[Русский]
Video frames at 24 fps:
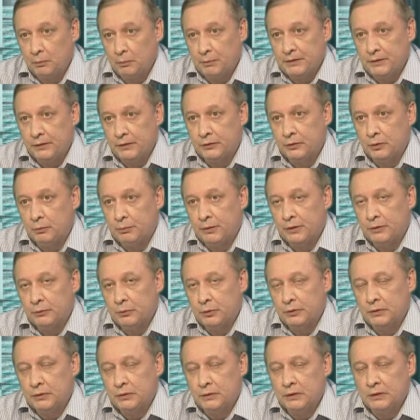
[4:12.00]
непосредственно
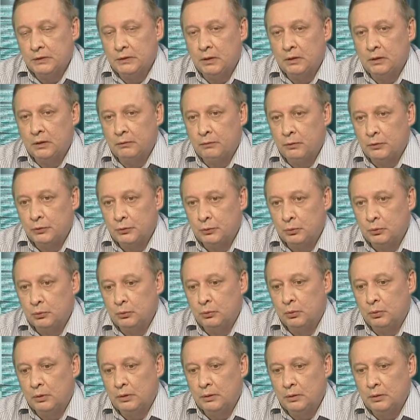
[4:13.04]
производства, создания
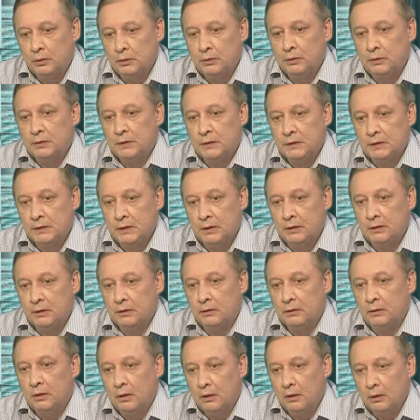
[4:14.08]
инфраструктуры и
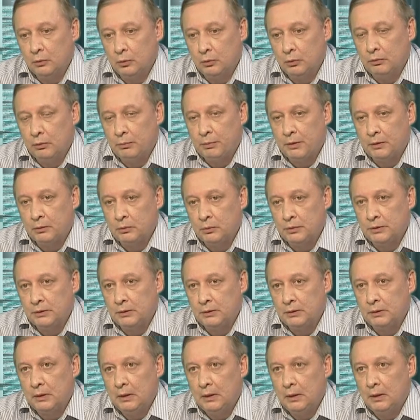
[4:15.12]
создания новой
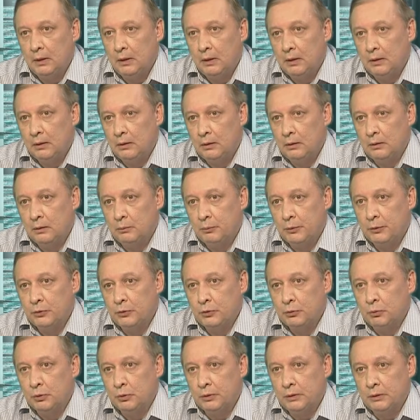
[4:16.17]
продукции
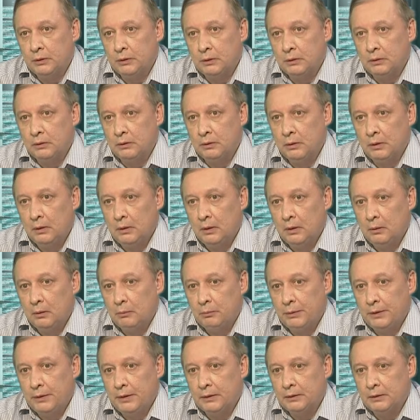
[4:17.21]
предусмотрено
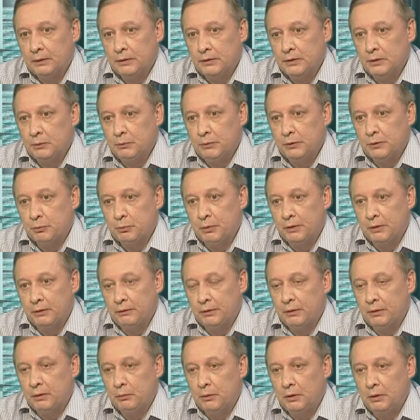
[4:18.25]
порядка
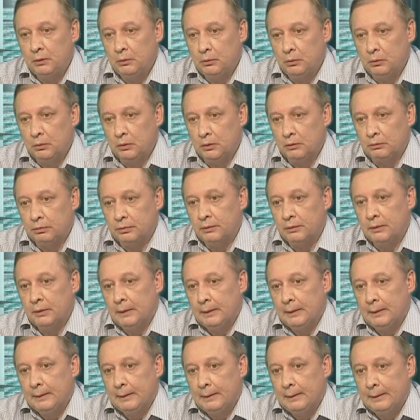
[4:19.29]
7,5 миллионов.